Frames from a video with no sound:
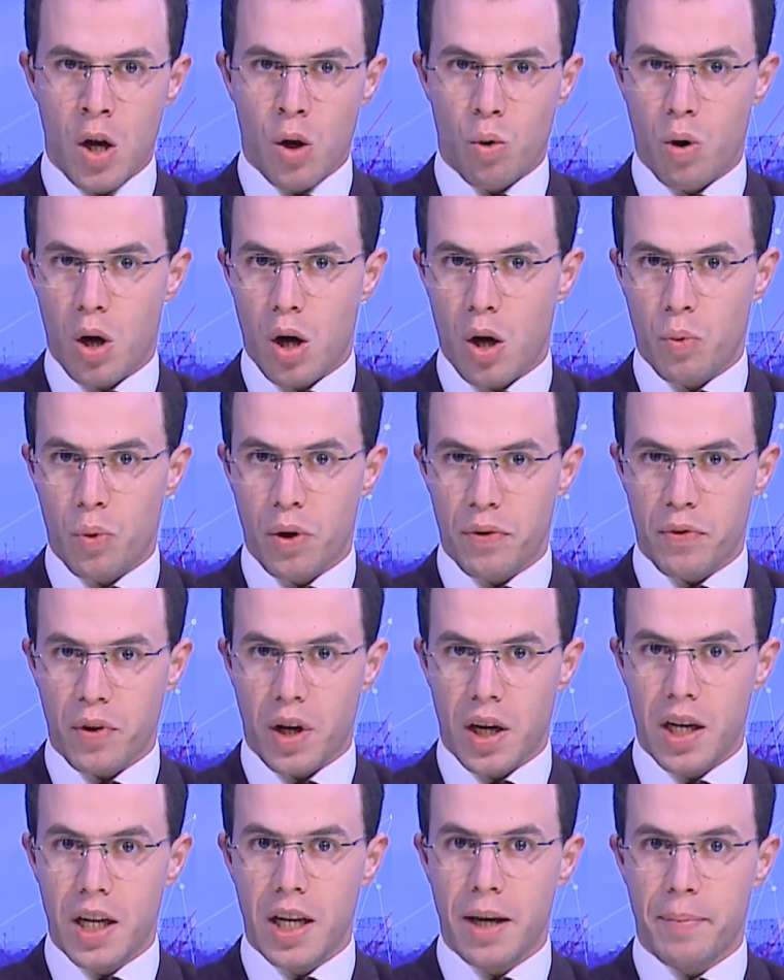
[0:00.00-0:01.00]

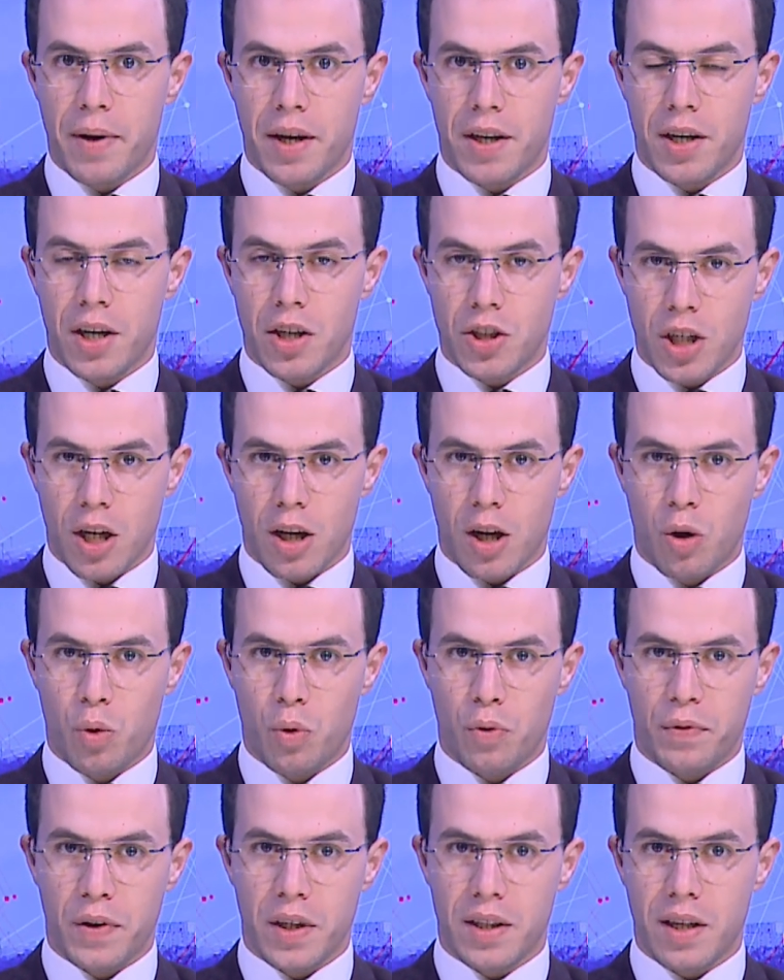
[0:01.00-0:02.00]
ووفقا لما نشره
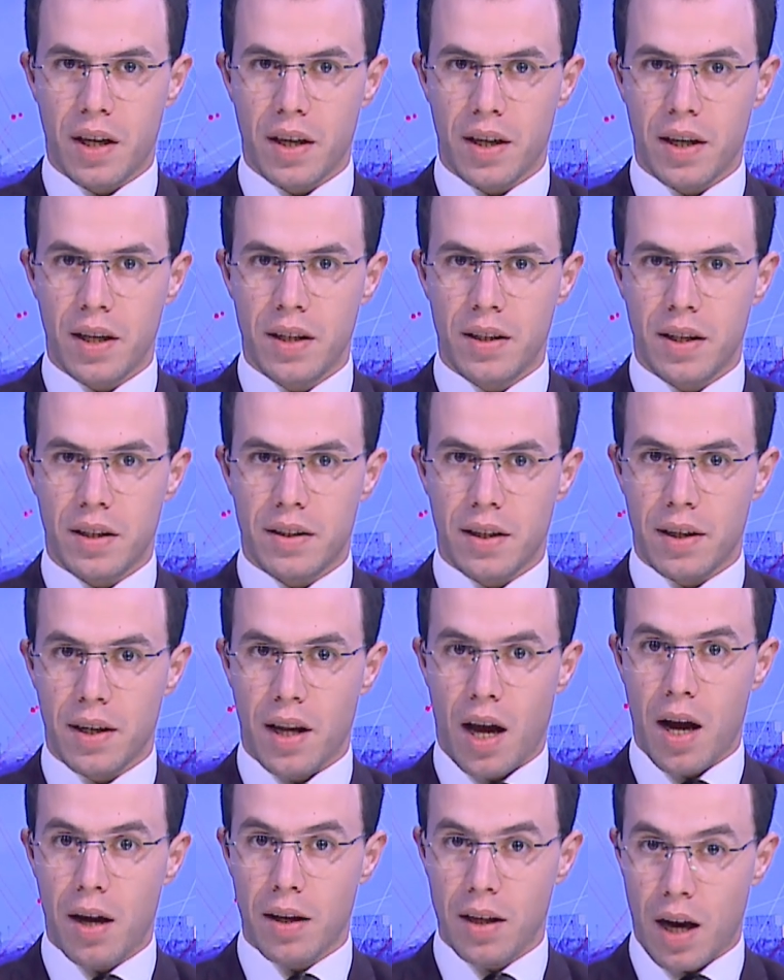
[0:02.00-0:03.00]
في تغريدة
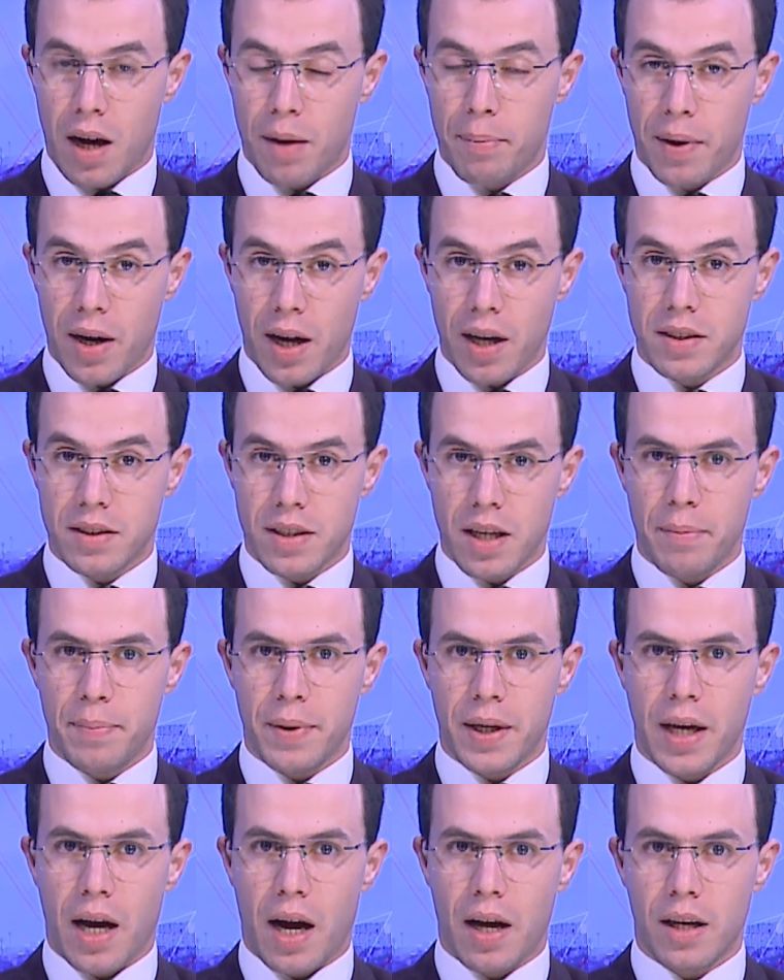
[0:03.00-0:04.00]
عبر
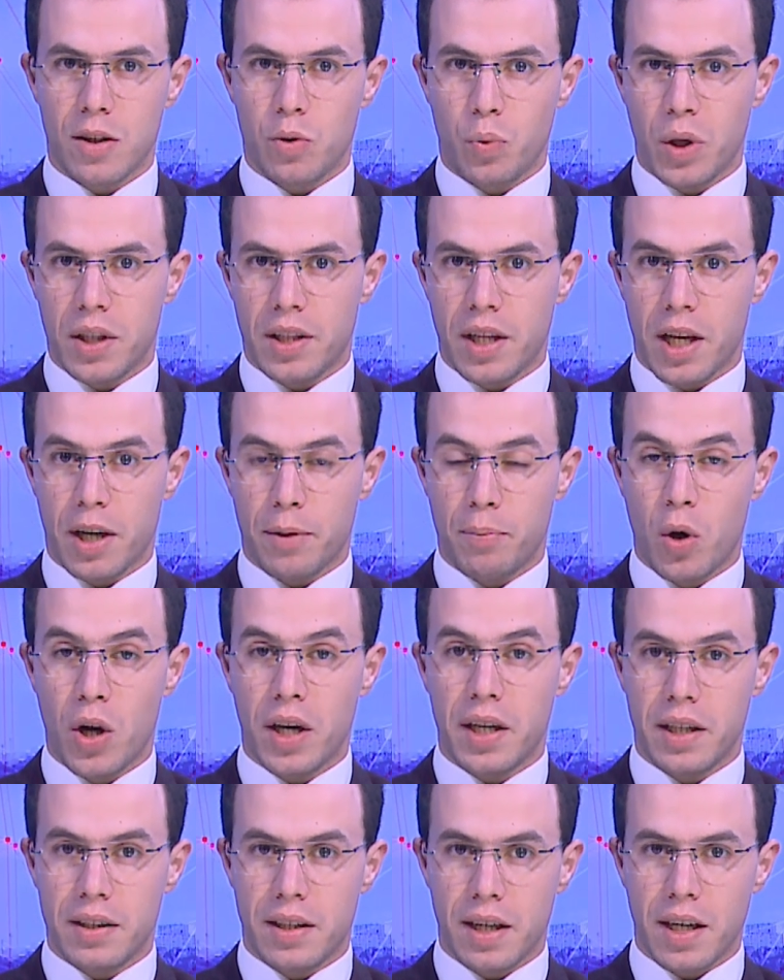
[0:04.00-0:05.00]
حسابه على تويتر
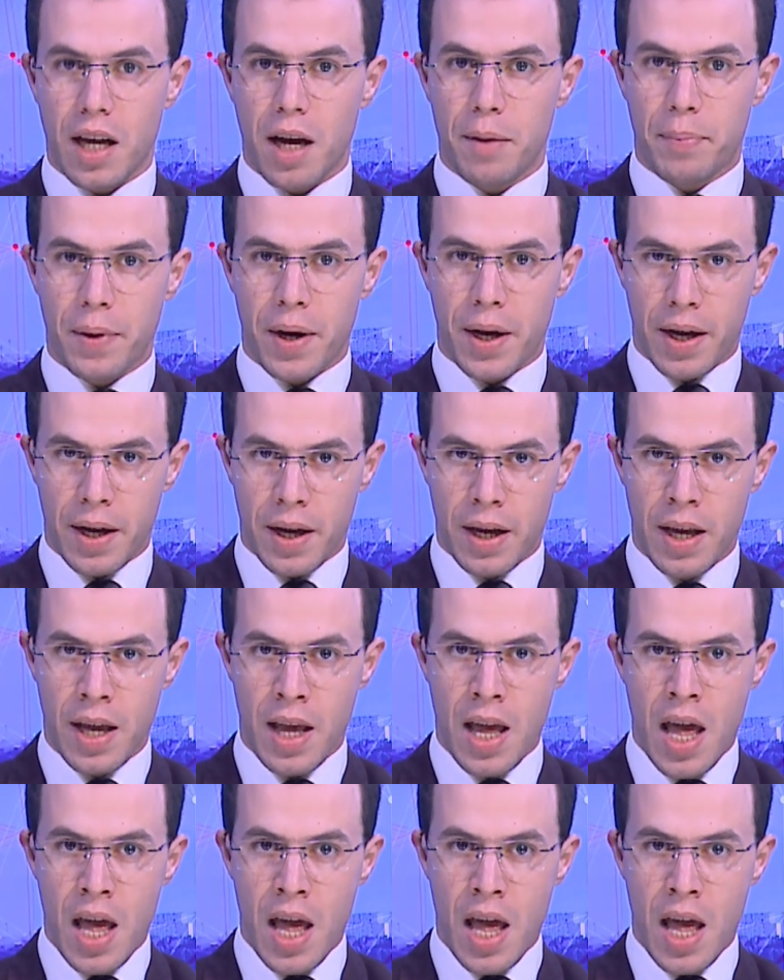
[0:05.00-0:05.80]
مؤكدا عبرها